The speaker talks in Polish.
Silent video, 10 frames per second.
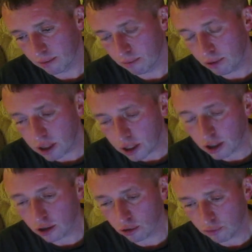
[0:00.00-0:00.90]
myślę,
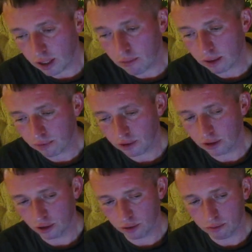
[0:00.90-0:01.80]
że z o wiele łatwiej
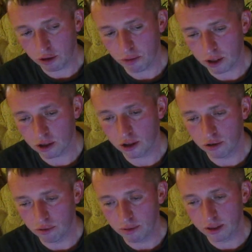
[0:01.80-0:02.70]
zniosłem śmierć
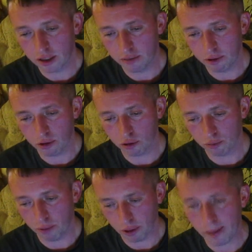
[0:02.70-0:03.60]
kilku bliskich mi osób
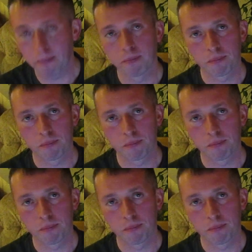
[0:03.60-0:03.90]
potem.